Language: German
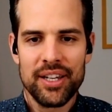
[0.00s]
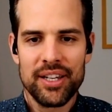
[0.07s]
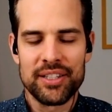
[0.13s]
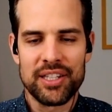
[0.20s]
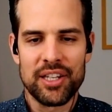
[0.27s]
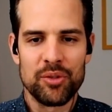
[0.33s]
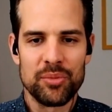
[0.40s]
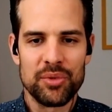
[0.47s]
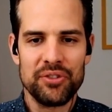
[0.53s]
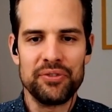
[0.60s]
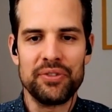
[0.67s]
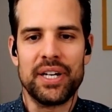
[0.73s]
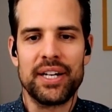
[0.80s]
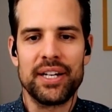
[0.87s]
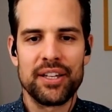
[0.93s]
Es geht um die
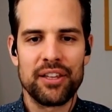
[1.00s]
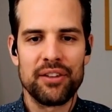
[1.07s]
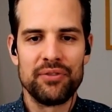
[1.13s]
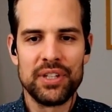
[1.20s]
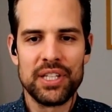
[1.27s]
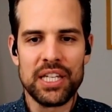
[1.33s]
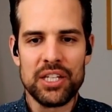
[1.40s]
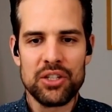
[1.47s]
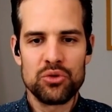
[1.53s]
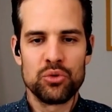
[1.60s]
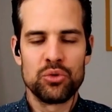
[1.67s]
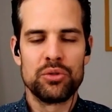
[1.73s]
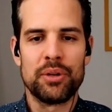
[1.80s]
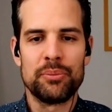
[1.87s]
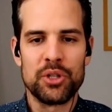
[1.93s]
Frage, wie gehst
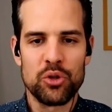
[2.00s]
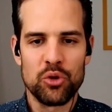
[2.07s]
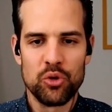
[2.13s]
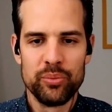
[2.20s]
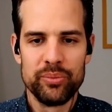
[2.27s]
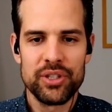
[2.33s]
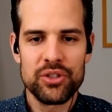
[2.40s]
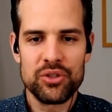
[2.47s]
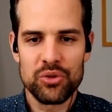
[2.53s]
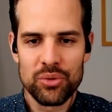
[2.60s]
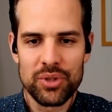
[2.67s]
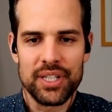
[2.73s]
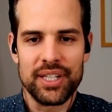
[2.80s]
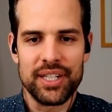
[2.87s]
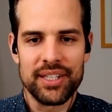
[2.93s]
du damit um, dass du
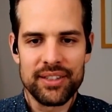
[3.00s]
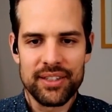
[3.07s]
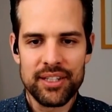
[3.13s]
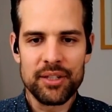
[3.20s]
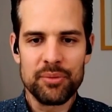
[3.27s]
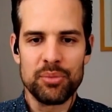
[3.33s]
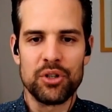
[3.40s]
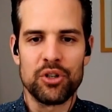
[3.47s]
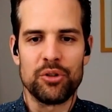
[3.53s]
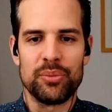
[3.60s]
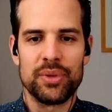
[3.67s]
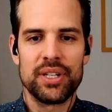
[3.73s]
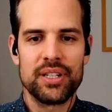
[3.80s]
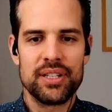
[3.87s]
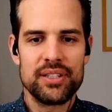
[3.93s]
da Kritik
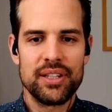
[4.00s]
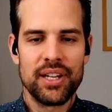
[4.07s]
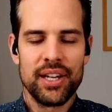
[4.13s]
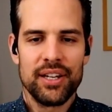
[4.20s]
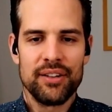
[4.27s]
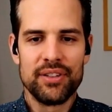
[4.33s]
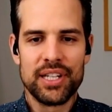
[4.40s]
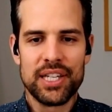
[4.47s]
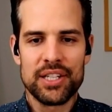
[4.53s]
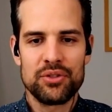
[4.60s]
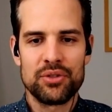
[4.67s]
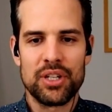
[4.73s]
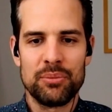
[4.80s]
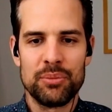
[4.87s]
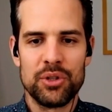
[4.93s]
bekommen hast? Wie gehst
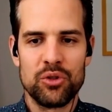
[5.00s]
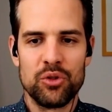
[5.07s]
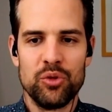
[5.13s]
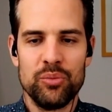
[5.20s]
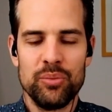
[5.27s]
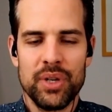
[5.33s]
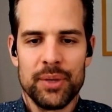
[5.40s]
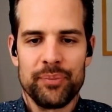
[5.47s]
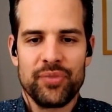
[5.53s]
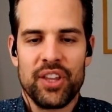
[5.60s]
du damit um?